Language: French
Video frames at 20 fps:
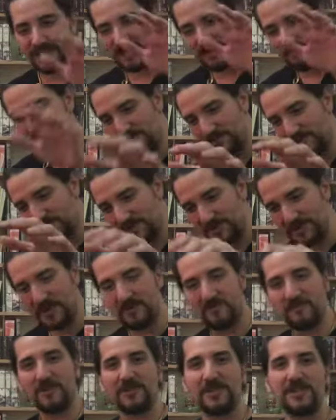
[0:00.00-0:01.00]
mon sang dans
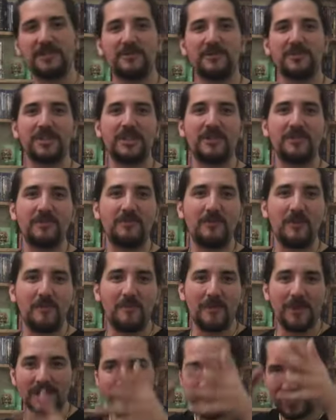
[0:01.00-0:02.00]
le mortier de son château pour
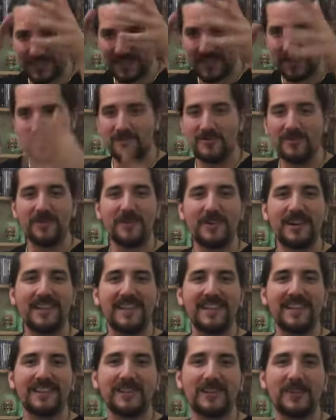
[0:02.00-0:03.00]
pas qu'il s'écroule quand la
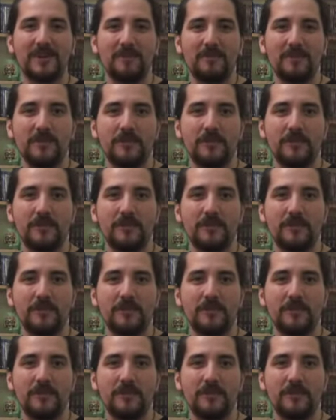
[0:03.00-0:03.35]
terre tremble.